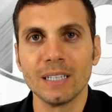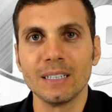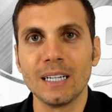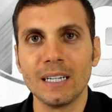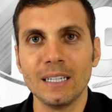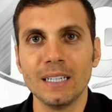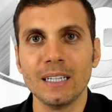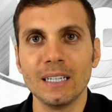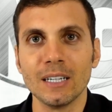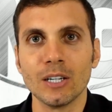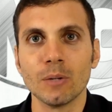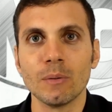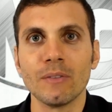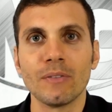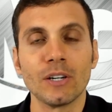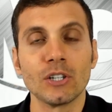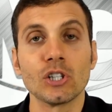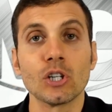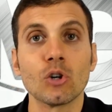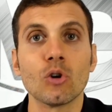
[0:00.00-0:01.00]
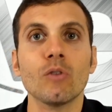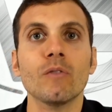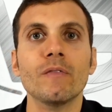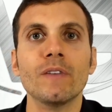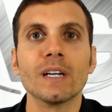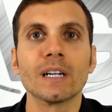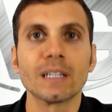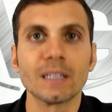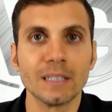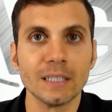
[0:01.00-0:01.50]
via da lì, come faccio a
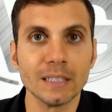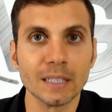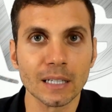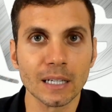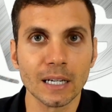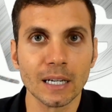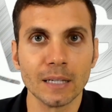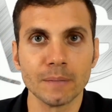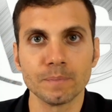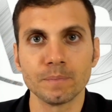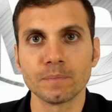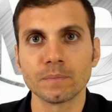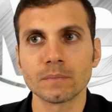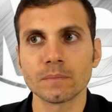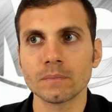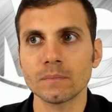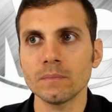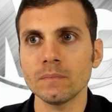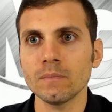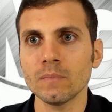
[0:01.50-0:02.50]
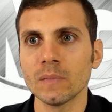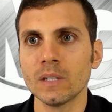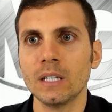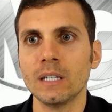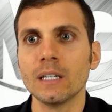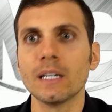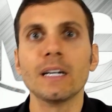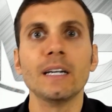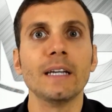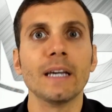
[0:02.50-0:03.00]
convertirle
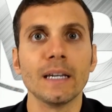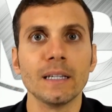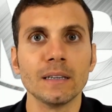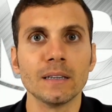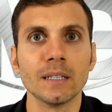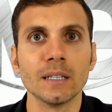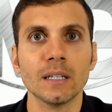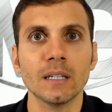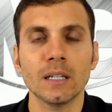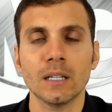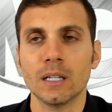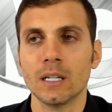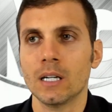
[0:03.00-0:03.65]
in clienti.